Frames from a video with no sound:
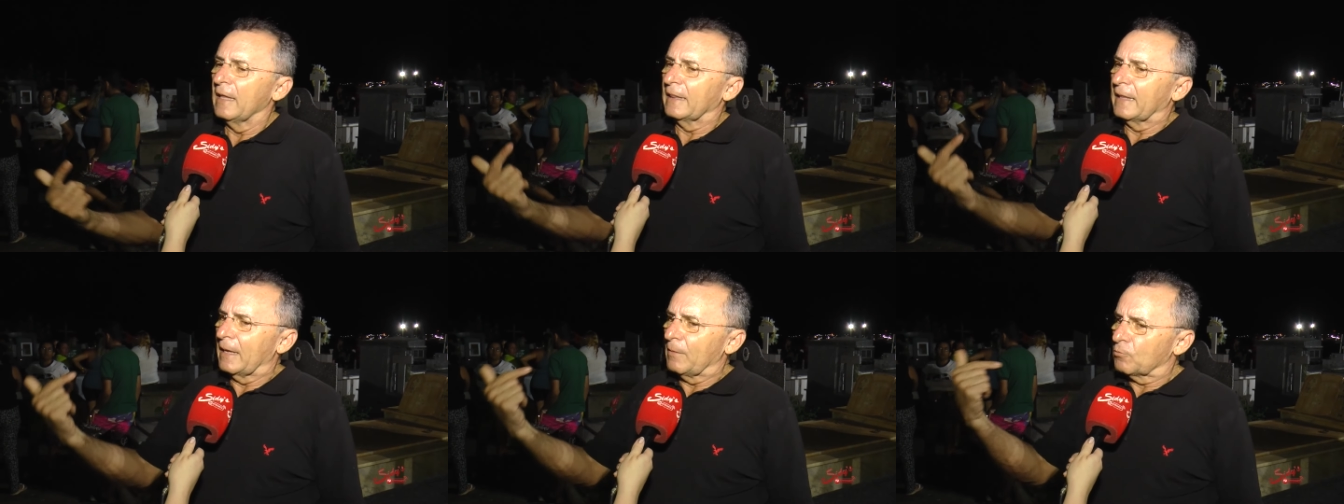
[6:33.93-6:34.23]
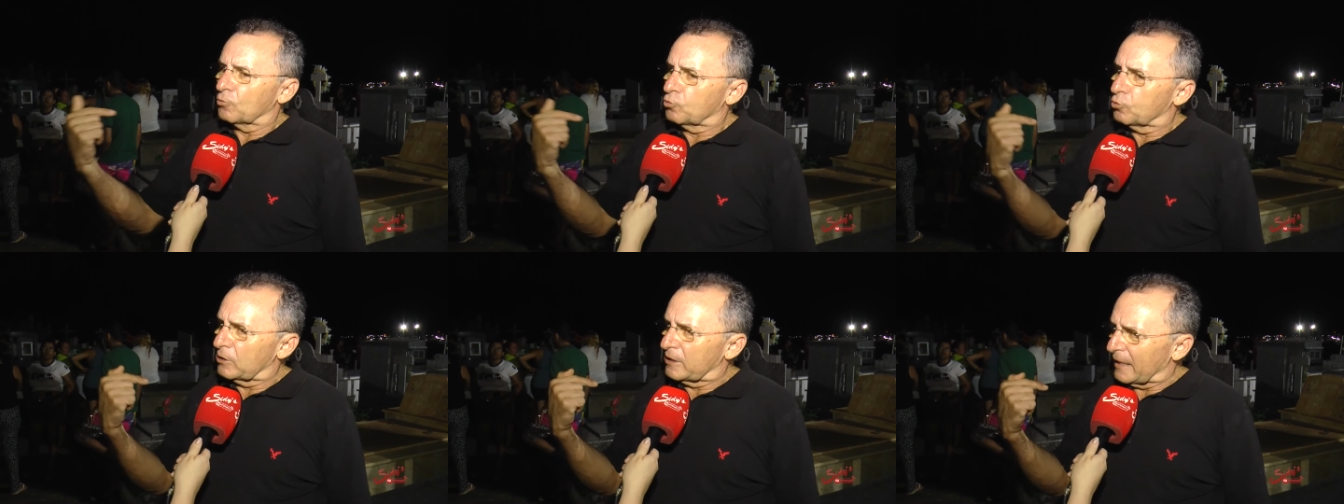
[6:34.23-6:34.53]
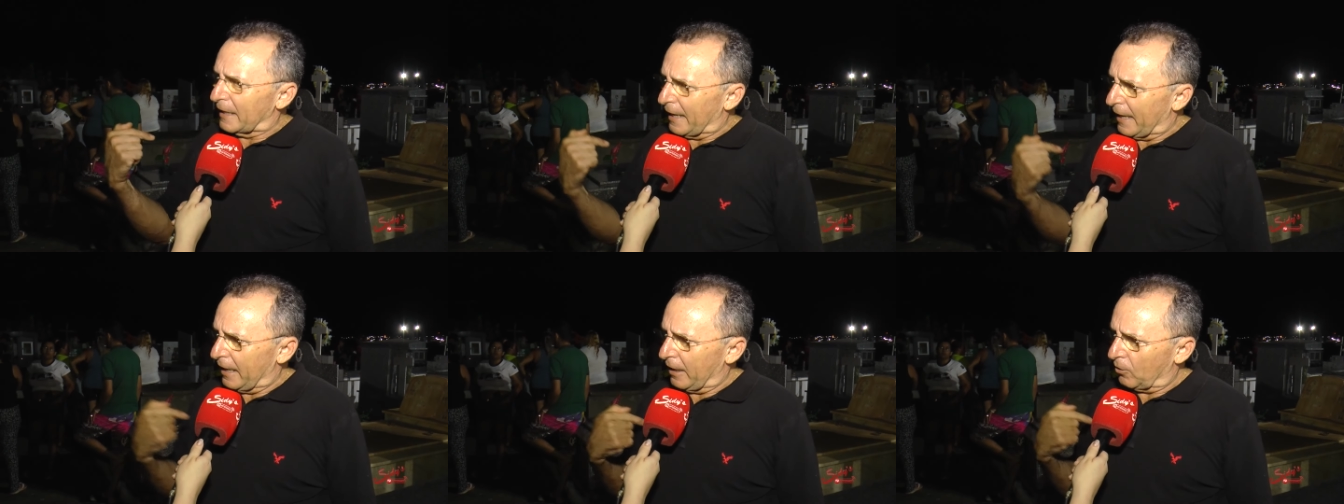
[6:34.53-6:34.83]
temos o
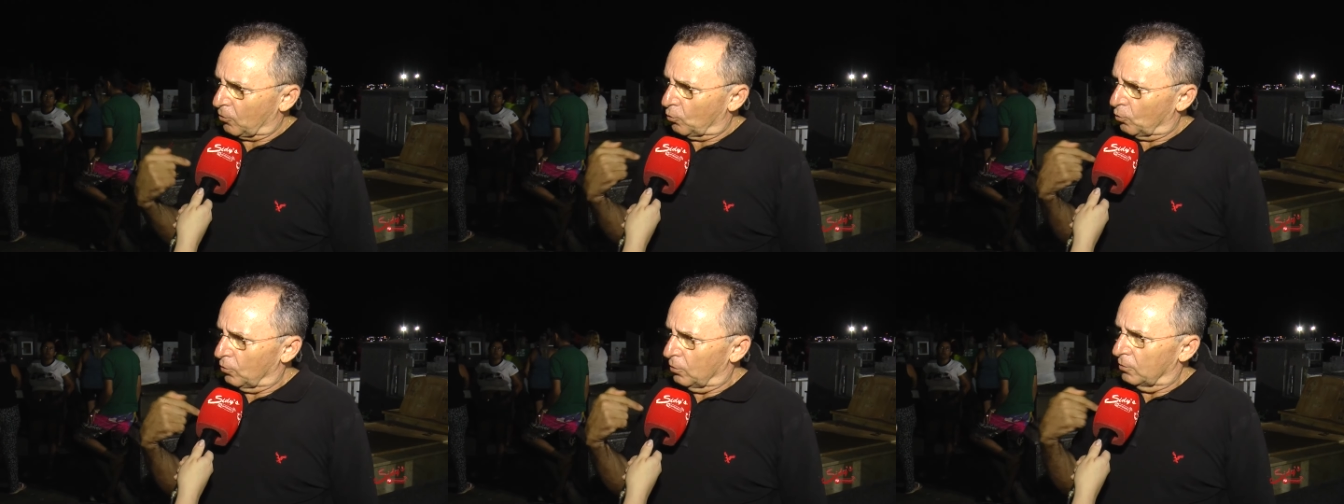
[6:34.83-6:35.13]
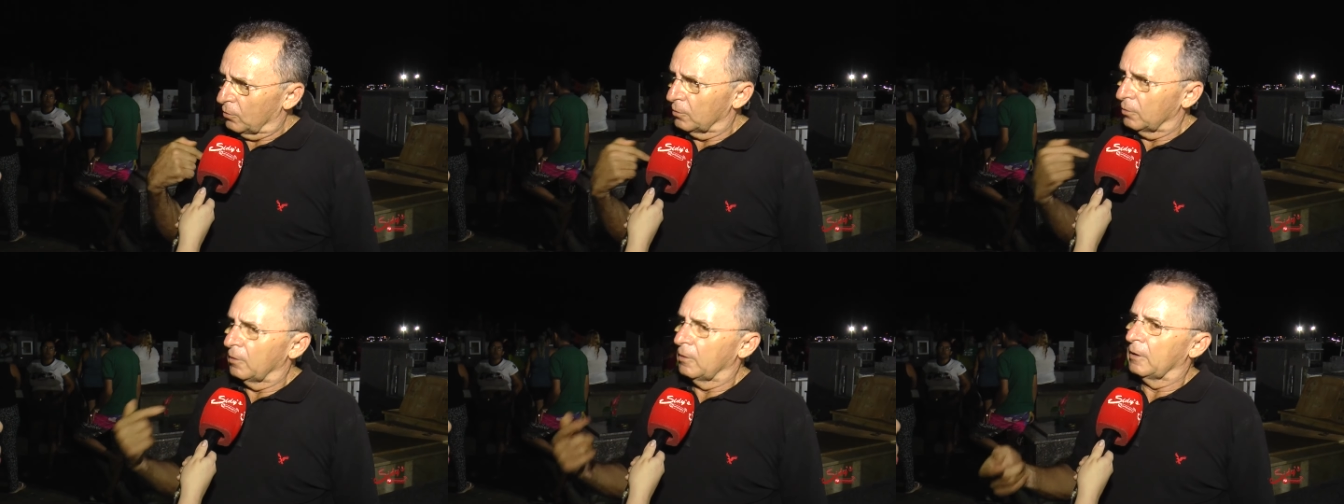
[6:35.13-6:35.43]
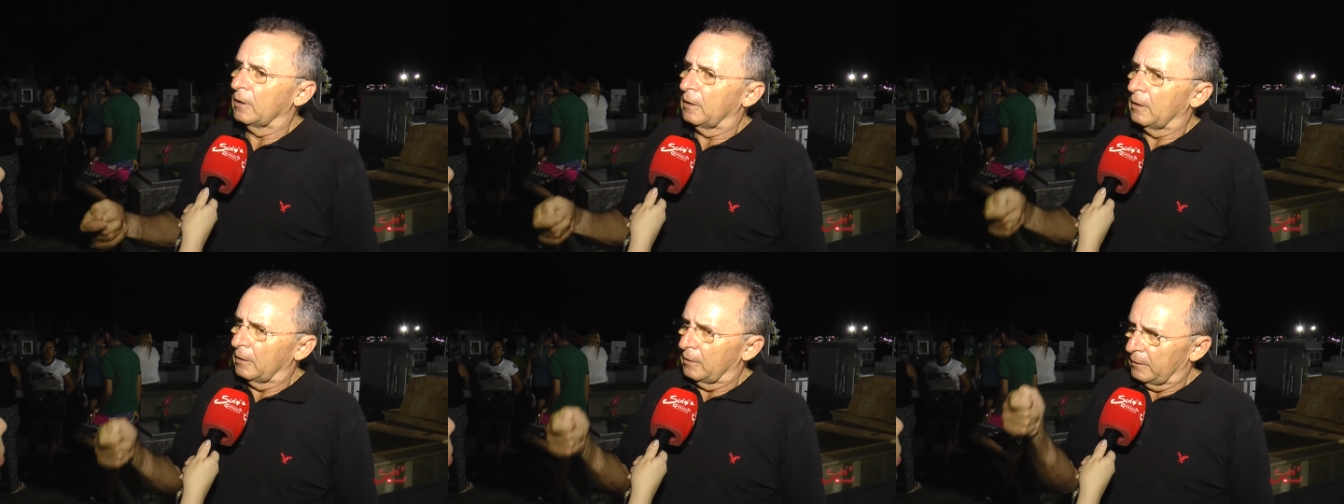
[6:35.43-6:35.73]
direito
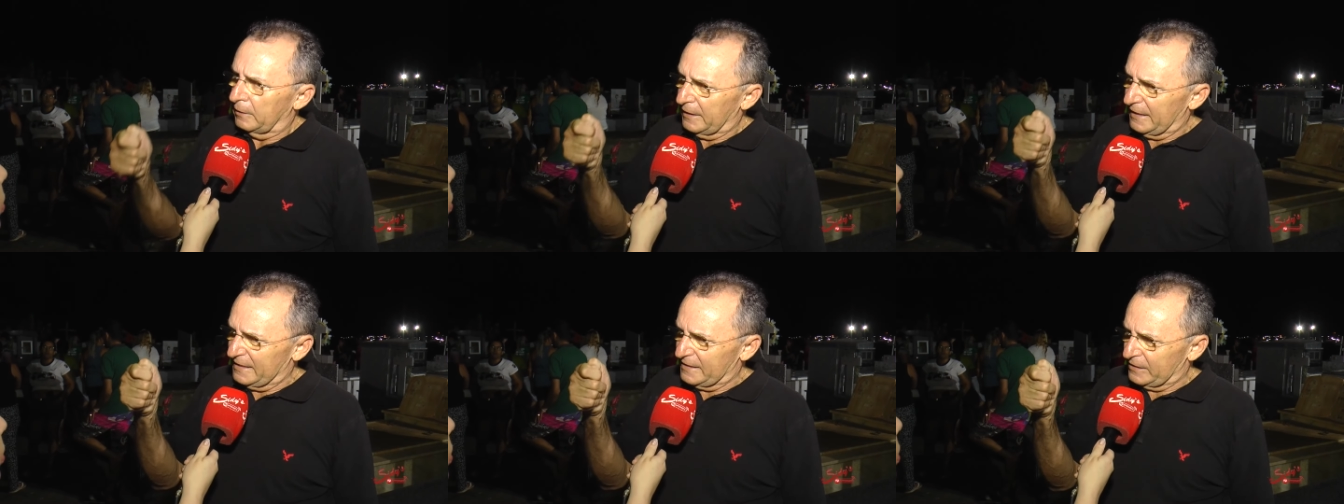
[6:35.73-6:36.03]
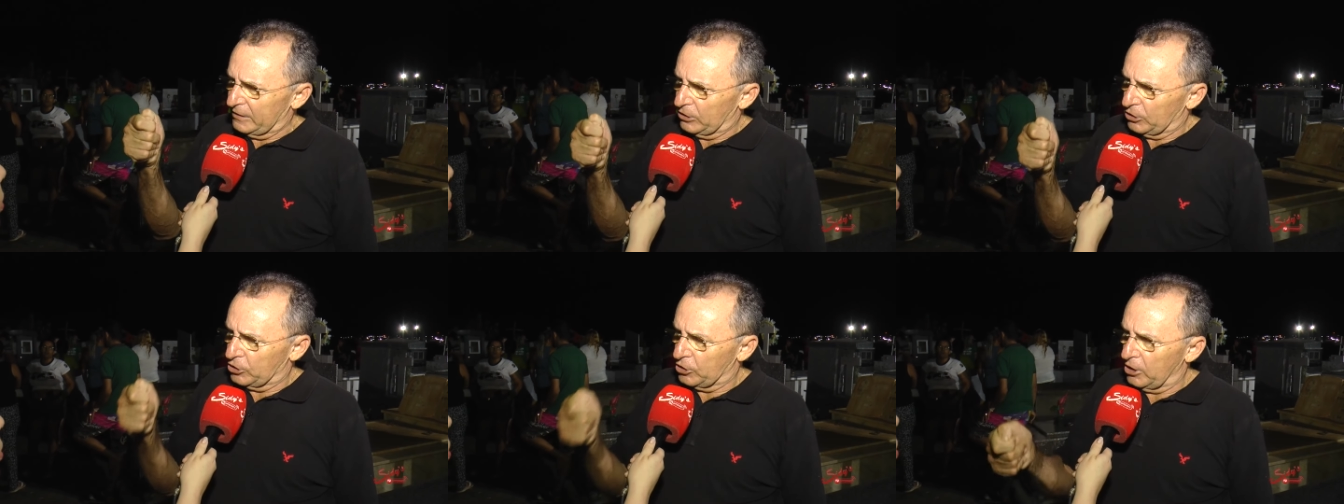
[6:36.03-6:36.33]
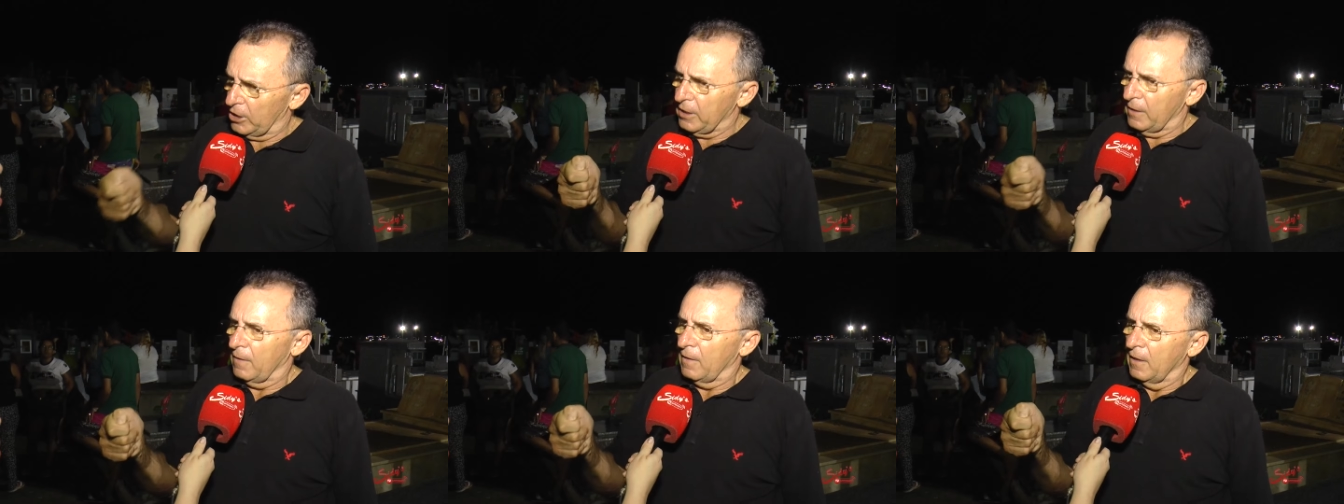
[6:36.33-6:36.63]
de
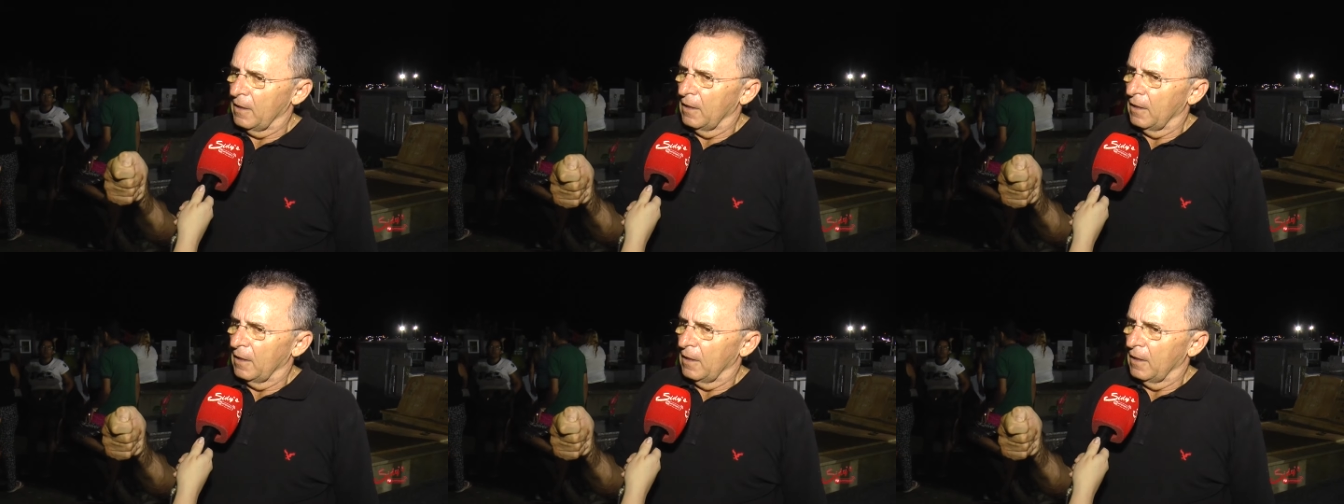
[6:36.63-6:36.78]
exigir